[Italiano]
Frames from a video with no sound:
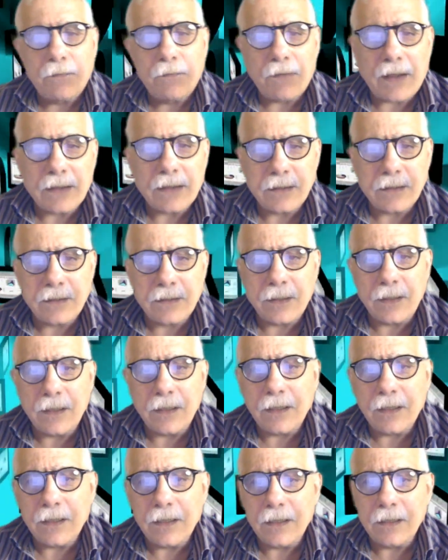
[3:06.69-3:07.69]
fatti,
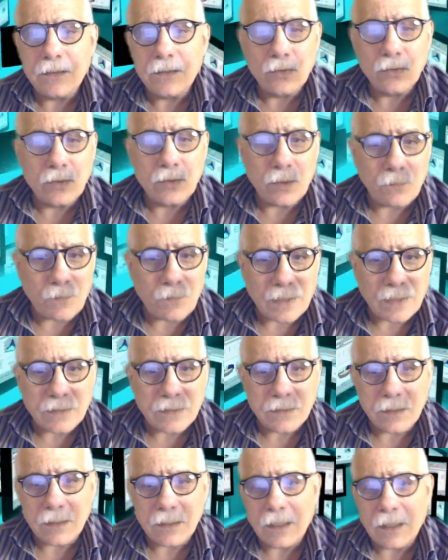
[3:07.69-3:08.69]
eh, tutti i
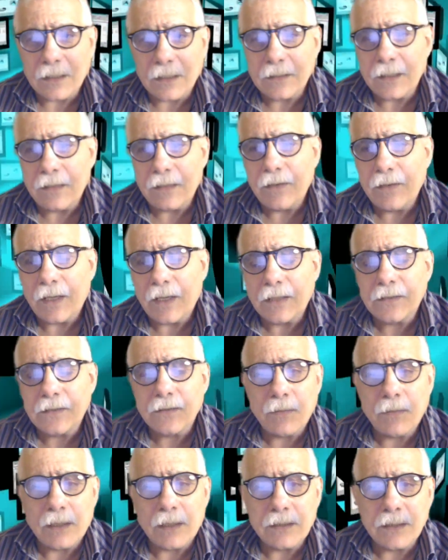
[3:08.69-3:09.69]
fatti relativi
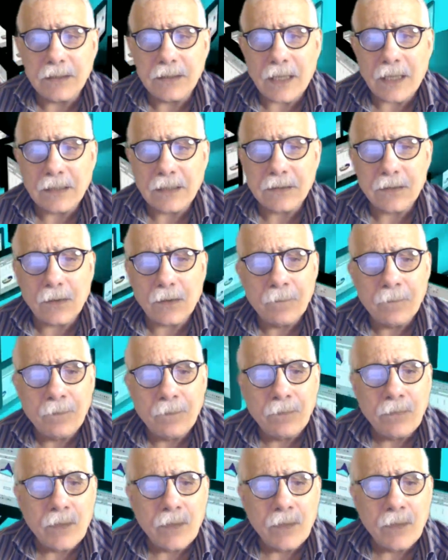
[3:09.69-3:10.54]
insomma, al disastro.